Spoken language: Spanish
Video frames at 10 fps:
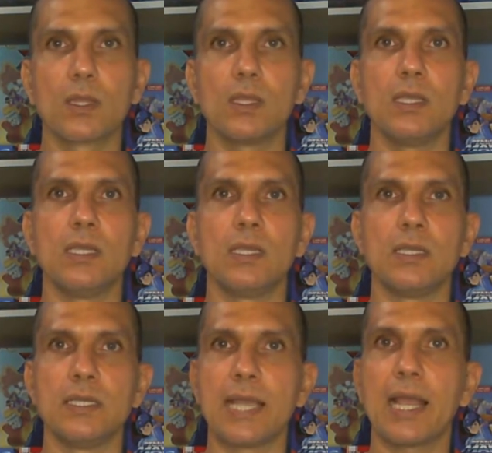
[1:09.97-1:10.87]
Y
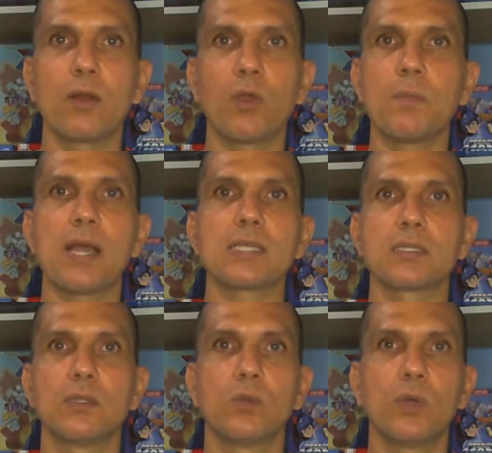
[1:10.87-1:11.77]
ya, no hay
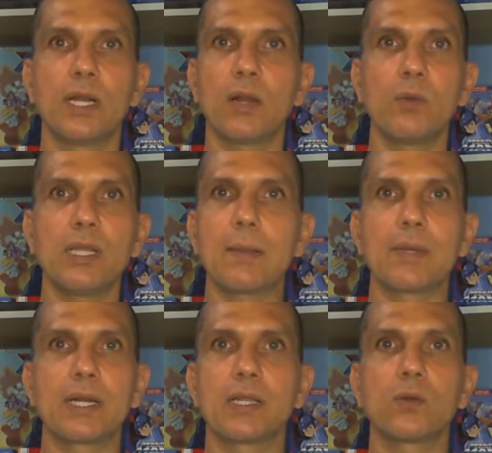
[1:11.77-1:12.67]
más. No era la única
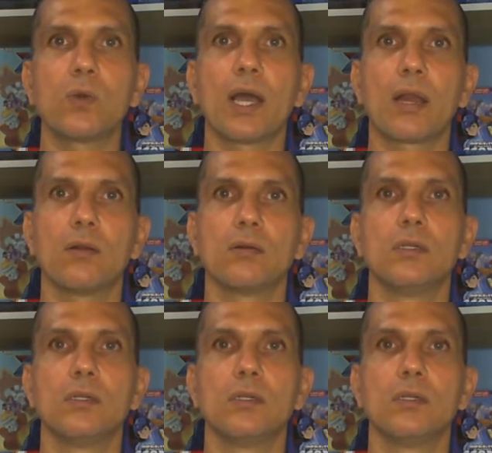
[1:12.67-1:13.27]
manera de jugarlo.